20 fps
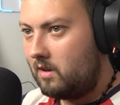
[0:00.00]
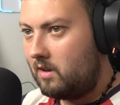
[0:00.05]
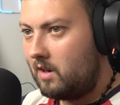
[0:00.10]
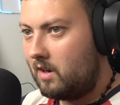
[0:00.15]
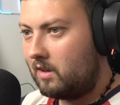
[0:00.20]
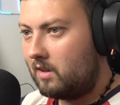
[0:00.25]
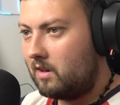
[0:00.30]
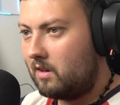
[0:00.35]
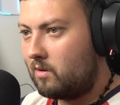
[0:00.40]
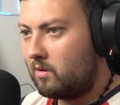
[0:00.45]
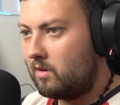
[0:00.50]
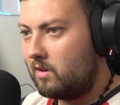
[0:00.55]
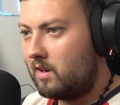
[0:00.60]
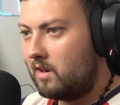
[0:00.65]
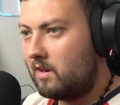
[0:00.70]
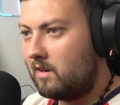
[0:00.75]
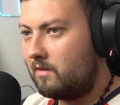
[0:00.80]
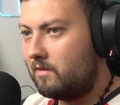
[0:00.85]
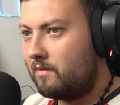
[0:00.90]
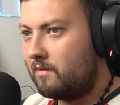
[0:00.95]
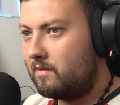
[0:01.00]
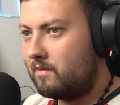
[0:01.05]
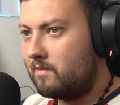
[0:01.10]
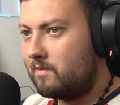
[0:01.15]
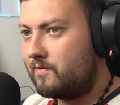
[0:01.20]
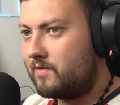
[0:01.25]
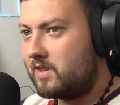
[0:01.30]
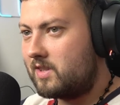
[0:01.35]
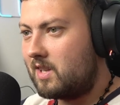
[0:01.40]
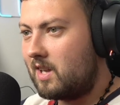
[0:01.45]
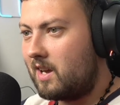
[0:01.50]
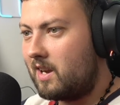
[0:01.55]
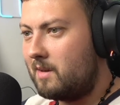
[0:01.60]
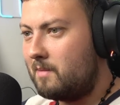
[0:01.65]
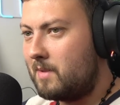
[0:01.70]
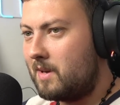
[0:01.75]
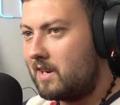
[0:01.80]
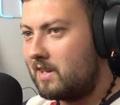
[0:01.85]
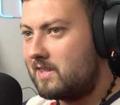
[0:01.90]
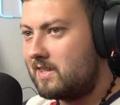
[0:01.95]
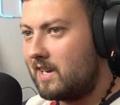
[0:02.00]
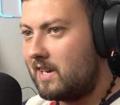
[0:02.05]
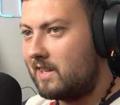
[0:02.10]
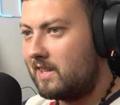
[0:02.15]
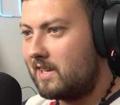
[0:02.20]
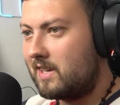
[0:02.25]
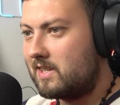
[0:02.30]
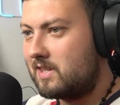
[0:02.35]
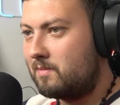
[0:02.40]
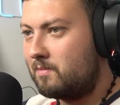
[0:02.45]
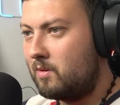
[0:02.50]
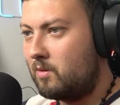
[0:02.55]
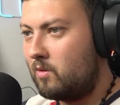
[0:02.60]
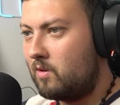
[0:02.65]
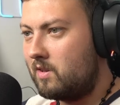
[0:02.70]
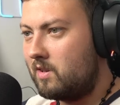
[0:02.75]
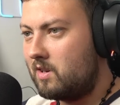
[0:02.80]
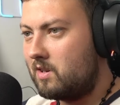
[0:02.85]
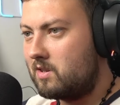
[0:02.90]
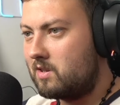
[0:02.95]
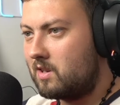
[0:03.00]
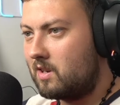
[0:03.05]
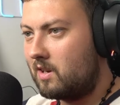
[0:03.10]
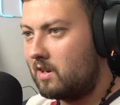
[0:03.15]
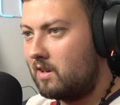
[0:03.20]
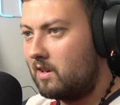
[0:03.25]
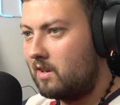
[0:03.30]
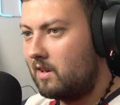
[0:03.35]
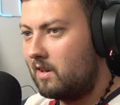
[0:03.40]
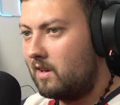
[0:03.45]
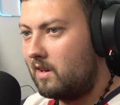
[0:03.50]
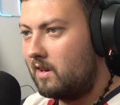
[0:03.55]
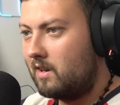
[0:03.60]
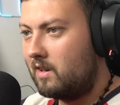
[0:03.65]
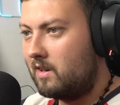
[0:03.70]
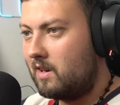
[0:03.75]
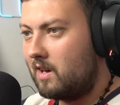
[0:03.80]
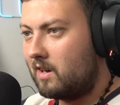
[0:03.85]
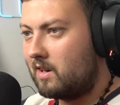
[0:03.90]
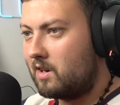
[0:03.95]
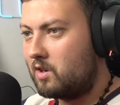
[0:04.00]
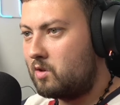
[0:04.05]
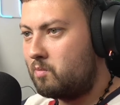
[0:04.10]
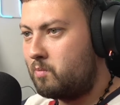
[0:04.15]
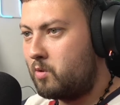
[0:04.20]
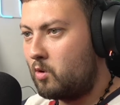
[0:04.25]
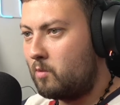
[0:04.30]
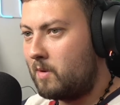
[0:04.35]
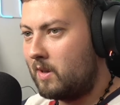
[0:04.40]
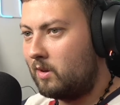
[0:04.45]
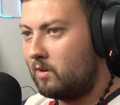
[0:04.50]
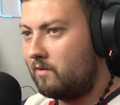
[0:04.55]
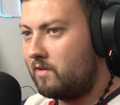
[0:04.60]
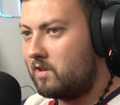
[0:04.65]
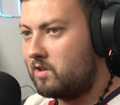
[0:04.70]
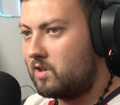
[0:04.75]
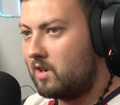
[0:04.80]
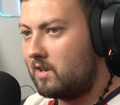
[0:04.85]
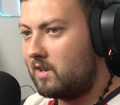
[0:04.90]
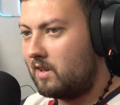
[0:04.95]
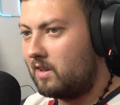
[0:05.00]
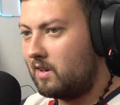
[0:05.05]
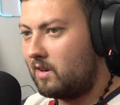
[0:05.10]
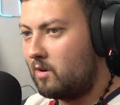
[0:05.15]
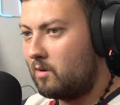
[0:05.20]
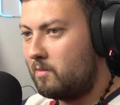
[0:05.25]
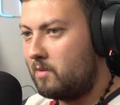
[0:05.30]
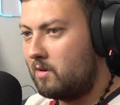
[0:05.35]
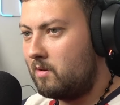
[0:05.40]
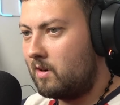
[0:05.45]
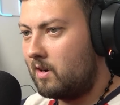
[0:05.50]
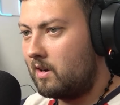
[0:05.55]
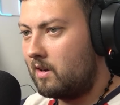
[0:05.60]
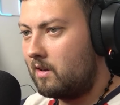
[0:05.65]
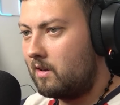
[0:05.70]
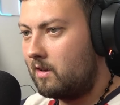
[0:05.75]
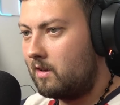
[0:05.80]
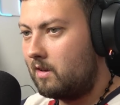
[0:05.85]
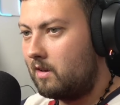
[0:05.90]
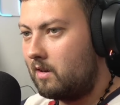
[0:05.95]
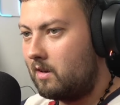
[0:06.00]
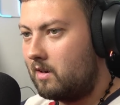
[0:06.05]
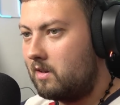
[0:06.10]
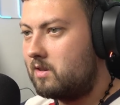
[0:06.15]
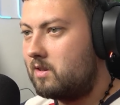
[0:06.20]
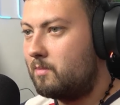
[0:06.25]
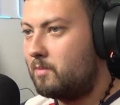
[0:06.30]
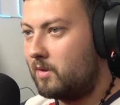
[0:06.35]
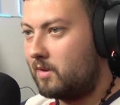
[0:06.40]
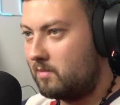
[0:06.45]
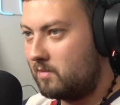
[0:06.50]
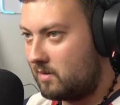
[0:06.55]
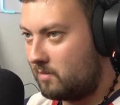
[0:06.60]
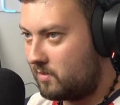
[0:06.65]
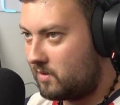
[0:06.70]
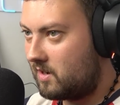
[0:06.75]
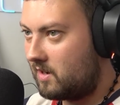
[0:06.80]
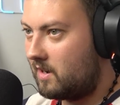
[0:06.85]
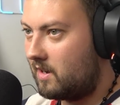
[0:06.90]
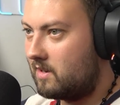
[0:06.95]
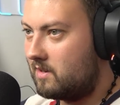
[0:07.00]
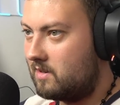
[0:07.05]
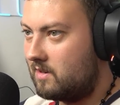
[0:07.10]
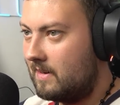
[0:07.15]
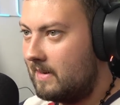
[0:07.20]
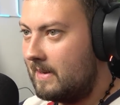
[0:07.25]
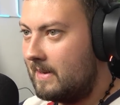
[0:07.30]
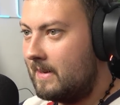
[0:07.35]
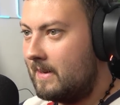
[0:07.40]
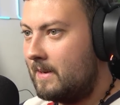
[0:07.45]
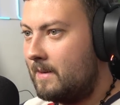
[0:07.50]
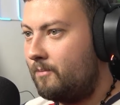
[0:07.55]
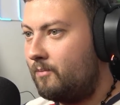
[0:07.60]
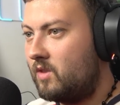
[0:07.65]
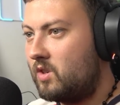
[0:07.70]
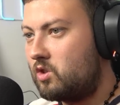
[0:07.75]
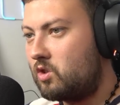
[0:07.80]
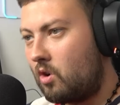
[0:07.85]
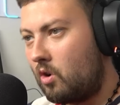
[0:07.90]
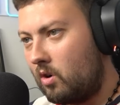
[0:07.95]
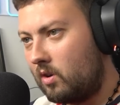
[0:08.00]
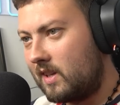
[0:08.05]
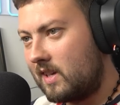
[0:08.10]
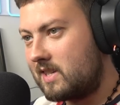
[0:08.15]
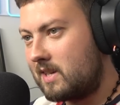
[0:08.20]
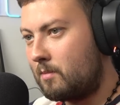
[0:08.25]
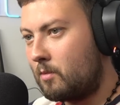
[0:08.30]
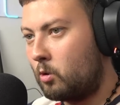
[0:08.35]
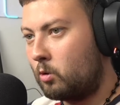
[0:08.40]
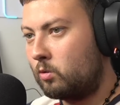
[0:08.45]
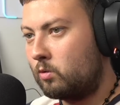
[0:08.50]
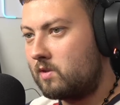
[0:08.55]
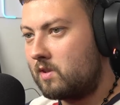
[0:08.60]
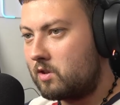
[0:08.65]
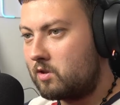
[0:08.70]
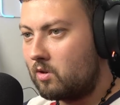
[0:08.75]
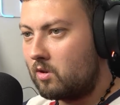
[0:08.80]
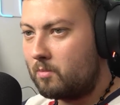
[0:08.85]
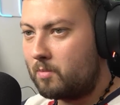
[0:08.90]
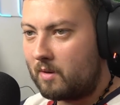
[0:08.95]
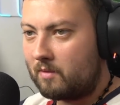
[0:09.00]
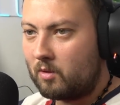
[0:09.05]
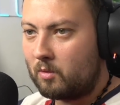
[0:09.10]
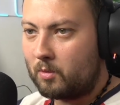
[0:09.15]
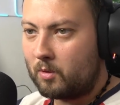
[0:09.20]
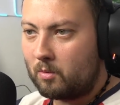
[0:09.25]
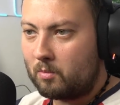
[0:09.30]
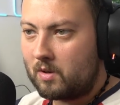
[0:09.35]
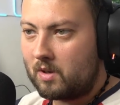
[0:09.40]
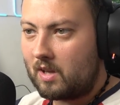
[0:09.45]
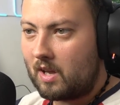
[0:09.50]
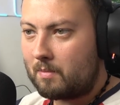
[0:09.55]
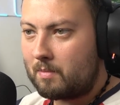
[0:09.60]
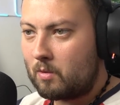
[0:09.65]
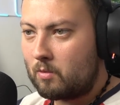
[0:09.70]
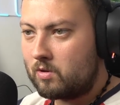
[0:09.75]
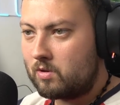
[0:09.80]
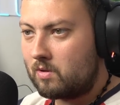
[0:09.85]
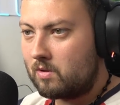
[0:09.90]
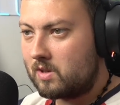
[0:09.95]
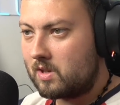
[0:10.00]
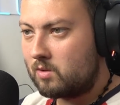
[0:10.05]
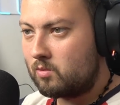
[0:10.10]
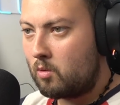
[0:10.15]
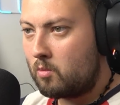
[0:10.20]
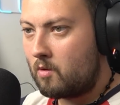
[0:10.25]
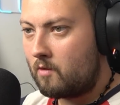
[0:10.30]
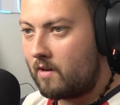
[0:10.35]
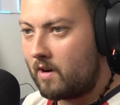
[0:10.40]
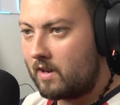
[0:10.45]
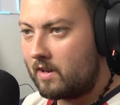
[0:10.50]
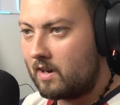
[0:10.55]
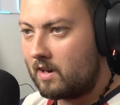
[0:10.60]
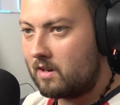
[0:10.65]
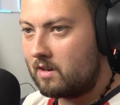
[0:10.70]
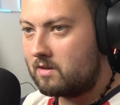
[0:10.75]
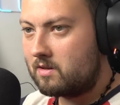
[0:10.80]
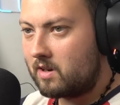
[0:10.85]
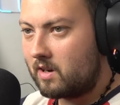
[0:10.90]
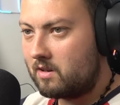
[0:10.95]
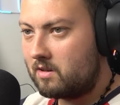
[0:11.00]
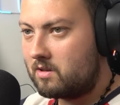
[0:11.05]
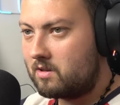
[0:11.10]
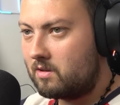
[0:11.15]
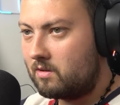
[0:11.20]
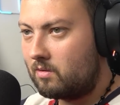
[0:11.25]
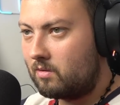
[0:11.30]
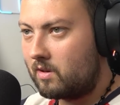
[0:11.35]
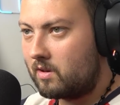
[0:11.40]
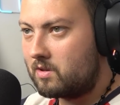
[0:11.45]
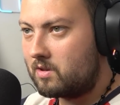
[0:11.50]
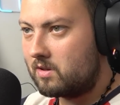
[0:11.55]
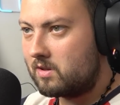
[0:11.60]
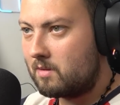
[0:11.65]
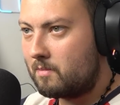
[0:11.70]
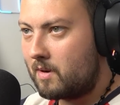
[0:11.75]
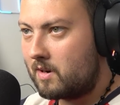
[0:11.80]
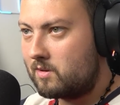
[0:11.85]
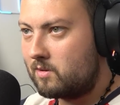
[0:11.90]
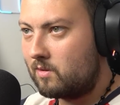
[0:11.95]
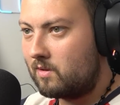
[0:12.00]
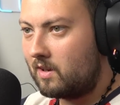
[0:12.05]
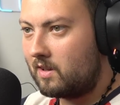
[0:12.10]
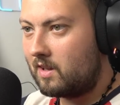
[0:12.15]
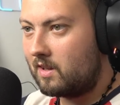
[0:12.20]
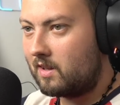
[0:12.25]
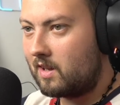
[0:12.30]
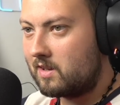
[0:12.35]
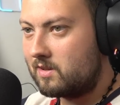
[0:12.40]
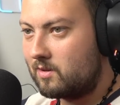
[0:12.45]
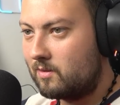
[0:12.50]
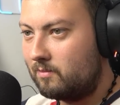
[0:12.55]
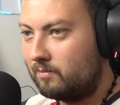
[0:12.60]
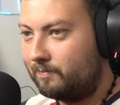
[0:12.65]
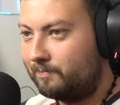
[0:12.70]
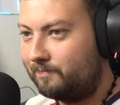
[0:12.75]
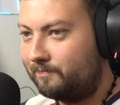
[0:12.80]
Nie, tylko nie w stary Mercedes. Było nieźle. Jakaś próba dowiezienia tego była. Jeszcze po tym, co przejedzie. Szkoda samochodu, znaczy on prawdopodobnie i tak miał iść do zezłomowania. Części tutaj się za bardzo nie nadadzą.